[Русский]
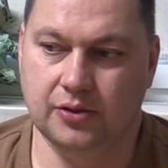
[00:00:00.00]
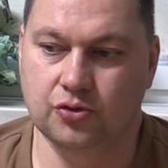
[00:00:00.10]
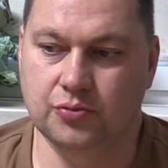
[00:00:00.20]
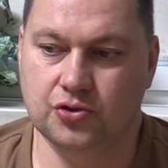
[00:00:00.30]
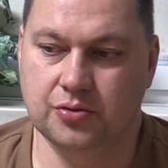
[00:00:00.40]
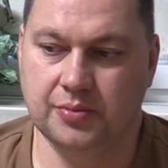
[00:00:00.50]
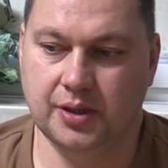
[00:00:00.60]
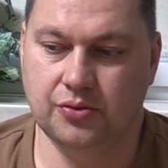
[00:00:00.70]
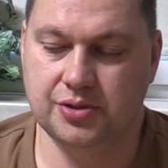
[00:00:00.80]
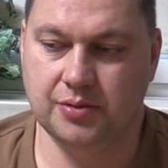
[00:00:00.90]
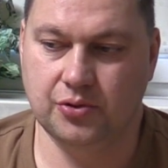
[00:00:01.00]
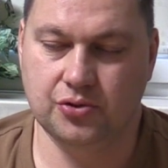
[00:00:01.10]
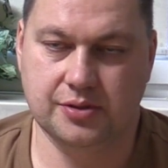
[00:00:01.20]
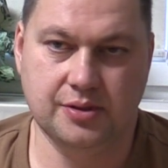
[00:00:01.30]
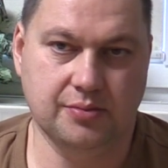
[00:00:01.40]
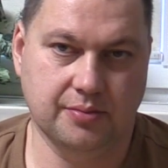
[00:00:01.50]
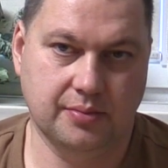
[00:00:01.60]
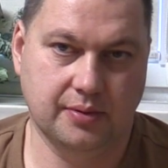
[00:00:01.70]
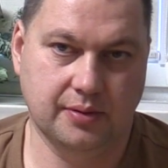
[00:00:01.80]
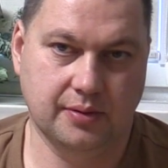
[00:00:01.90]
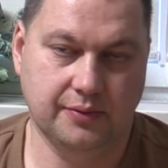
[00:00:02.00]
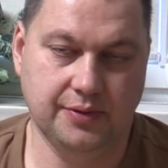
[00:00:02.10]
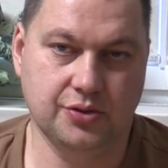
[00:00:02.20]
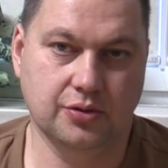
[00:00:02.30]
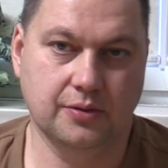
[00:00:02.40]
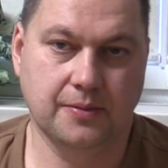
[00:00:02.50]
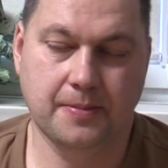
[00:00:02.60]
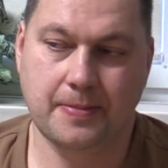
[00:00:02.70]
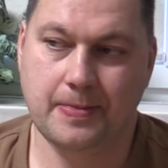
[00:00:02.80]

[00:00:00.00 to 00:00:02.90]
Я думаю, что мы на эту тему еще снимем видео.